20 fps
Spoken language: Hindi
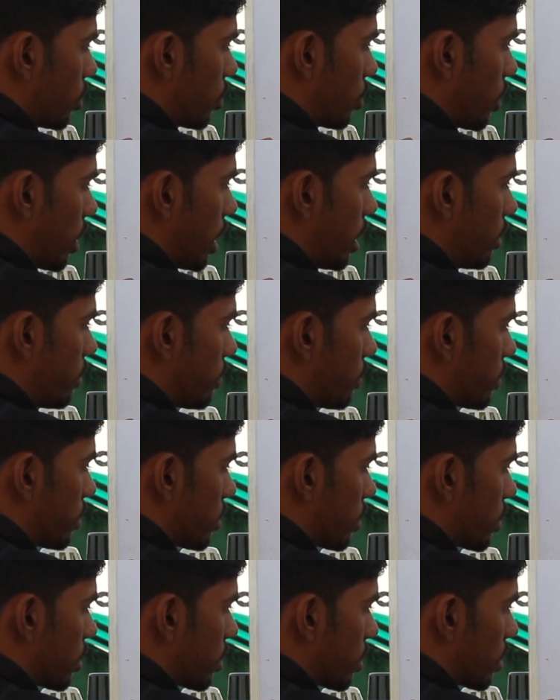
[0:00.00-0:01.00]
ट्वेल्व
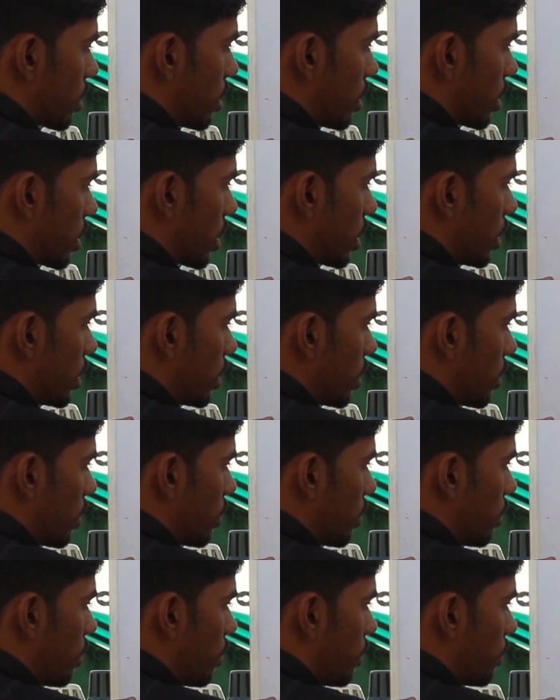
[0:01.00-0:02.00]
थर्टीन
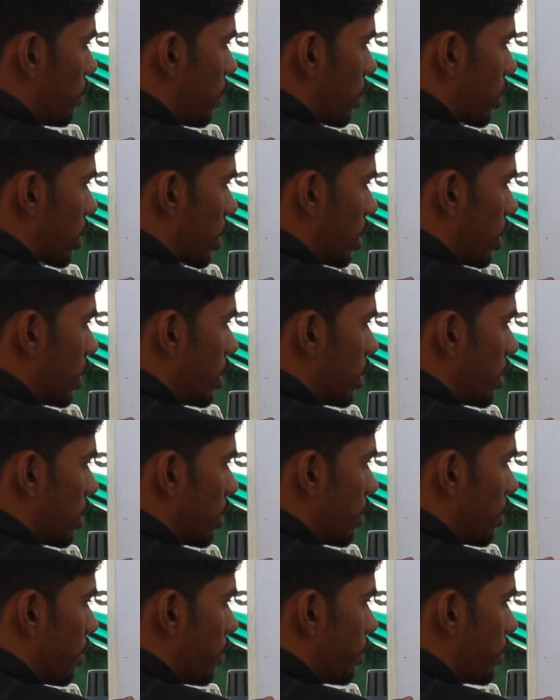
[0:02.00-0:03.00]
फोर्टीन
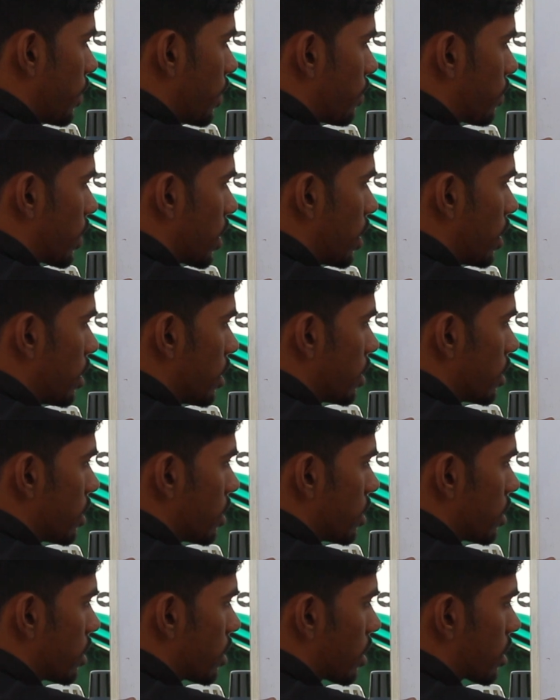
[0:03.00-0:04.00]
फिफ्टीन
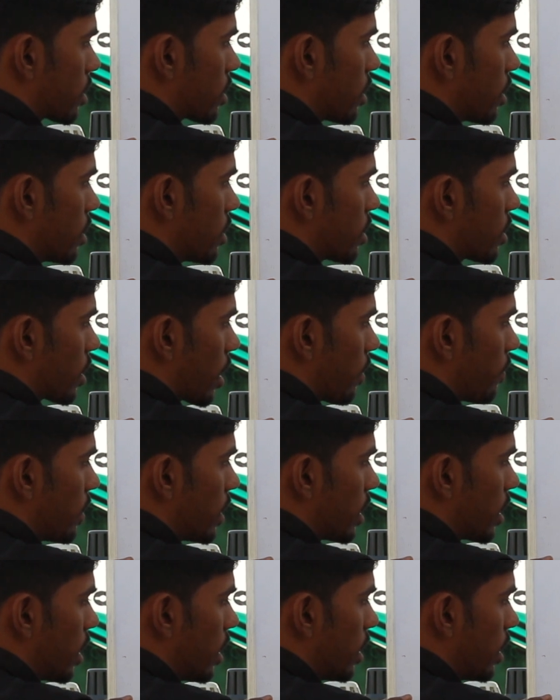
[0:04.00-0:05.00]
सिक्सटीन
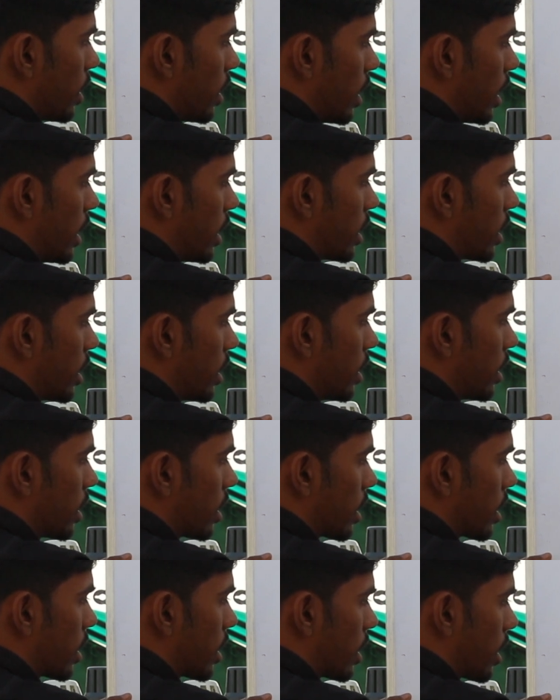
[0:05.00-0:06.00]
सेवनटीन एटीन
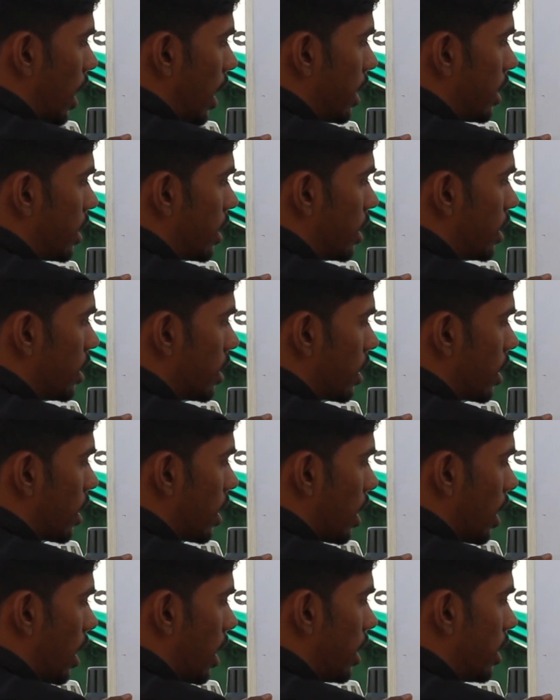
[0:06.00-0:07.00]
नाइनटीन
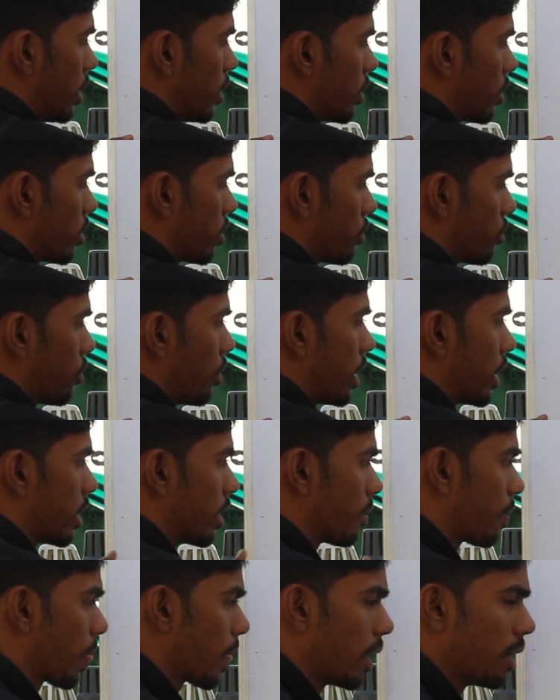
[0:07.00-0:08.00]
एंड
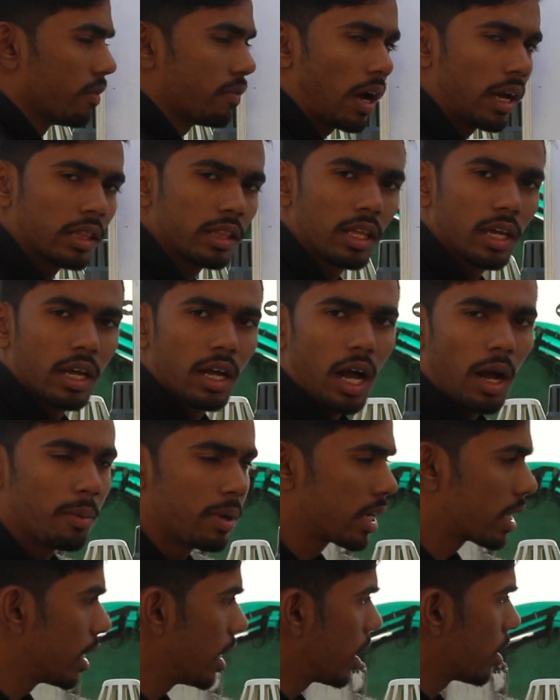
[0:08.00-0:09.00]
ट्वेंटी फाइन
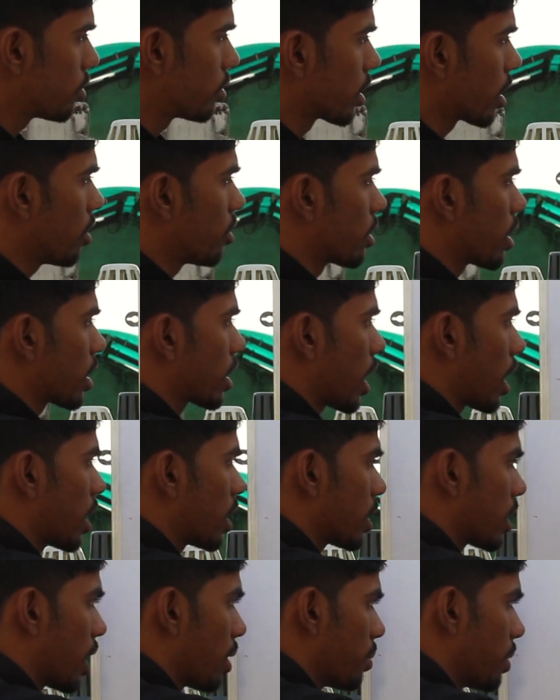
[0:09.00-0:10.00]
अभी क्लियर हो गया होगा क्या
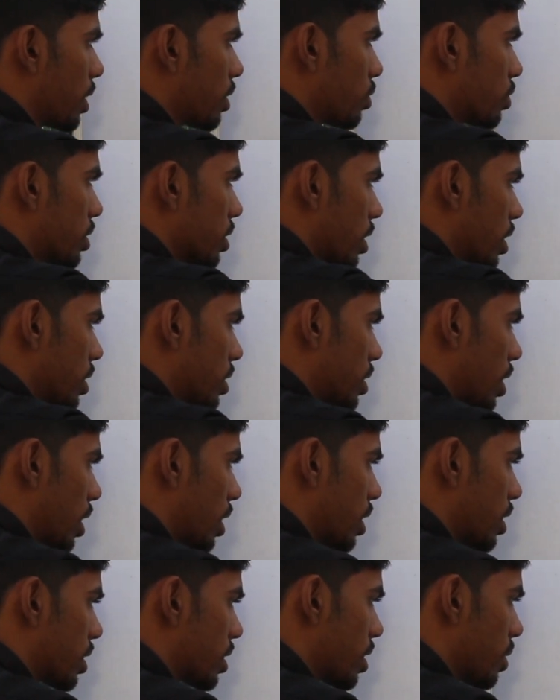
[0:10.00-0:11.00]
करना है हमें कुछ इस
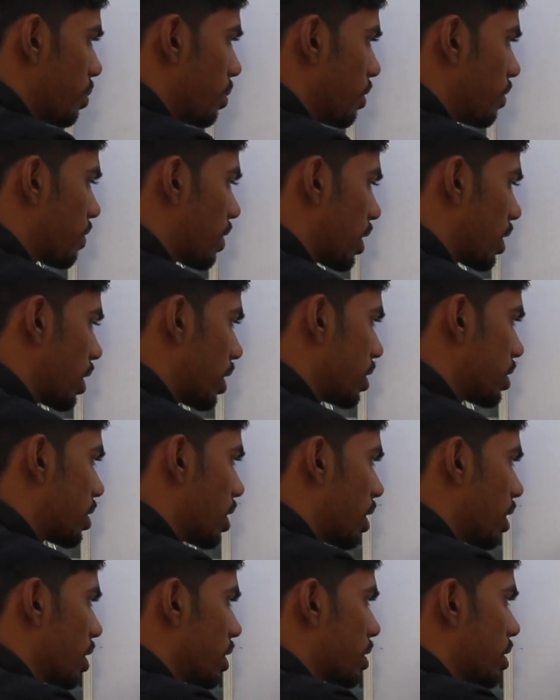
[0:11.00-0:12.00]
तरीके से मूव करना है इस
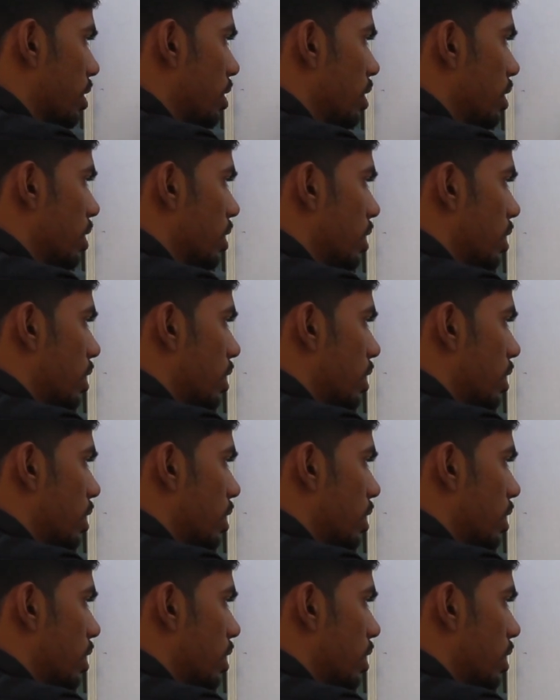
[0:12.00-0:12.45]
तरीके से